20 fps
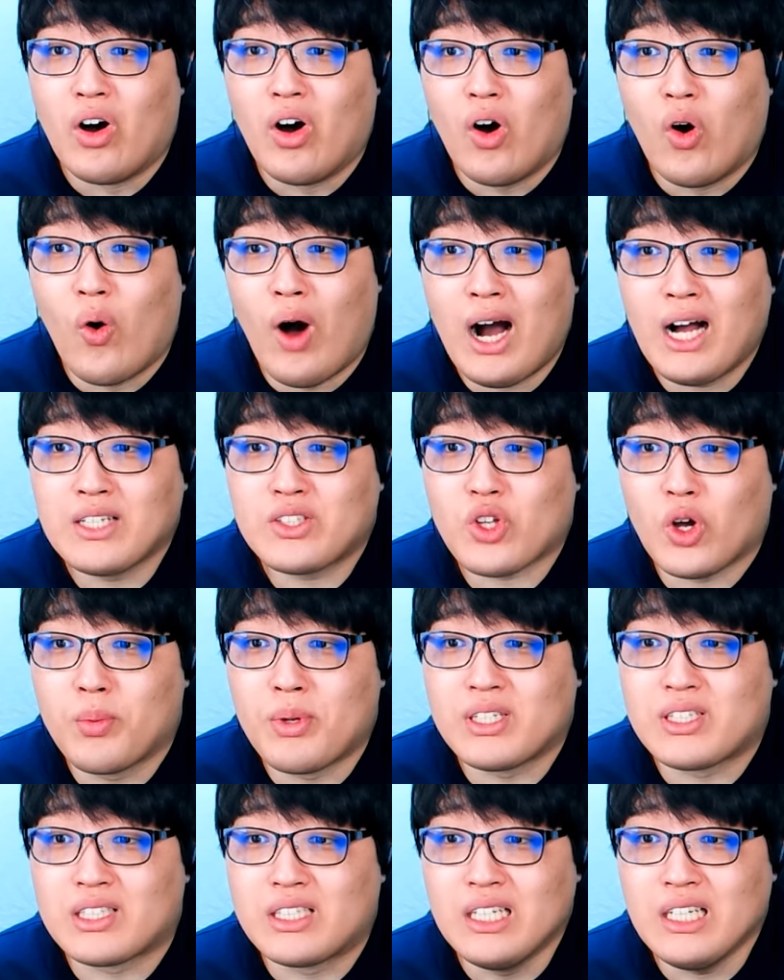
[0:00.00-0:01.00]
오왕
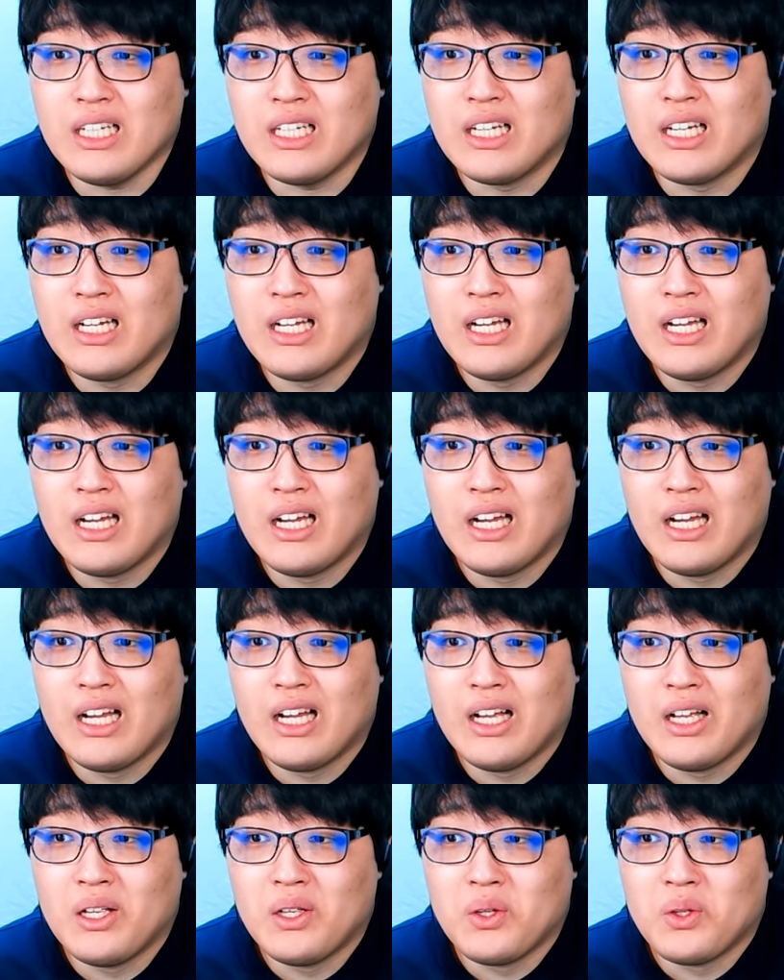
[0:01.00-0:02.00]
서비스?
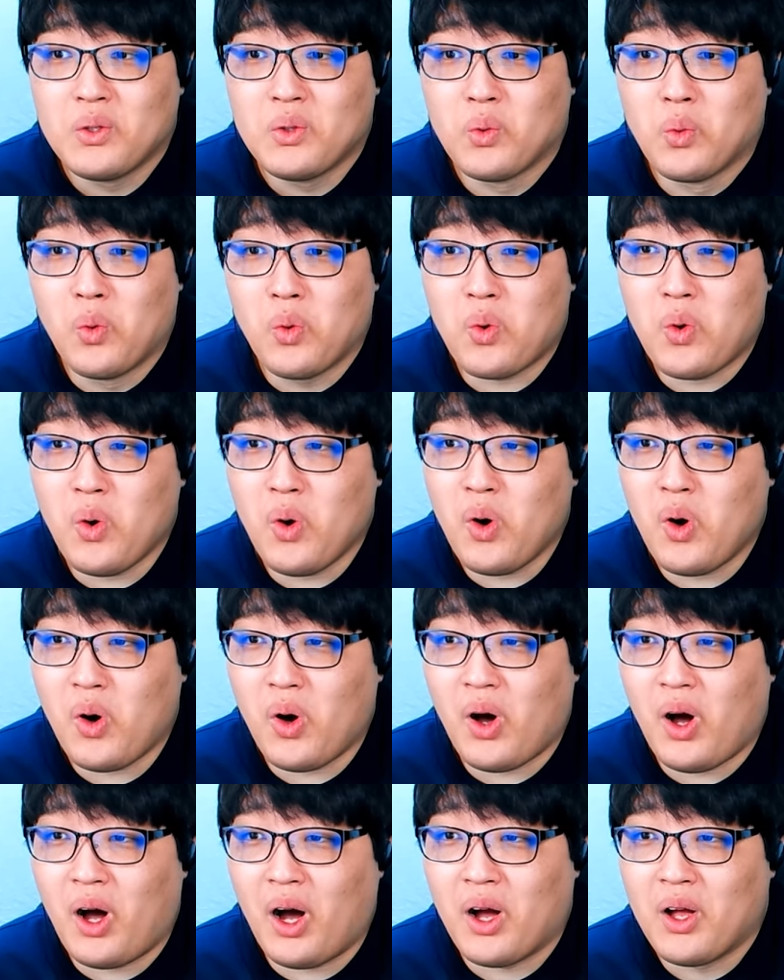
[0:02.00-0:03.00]
요거,
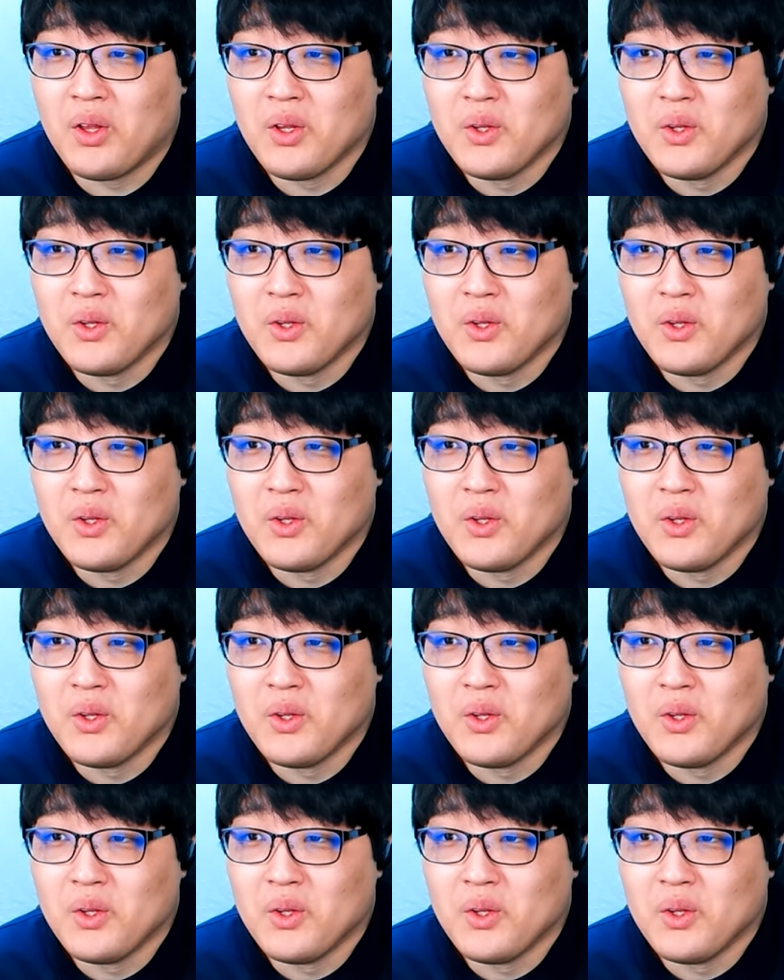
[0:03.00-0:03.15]
아,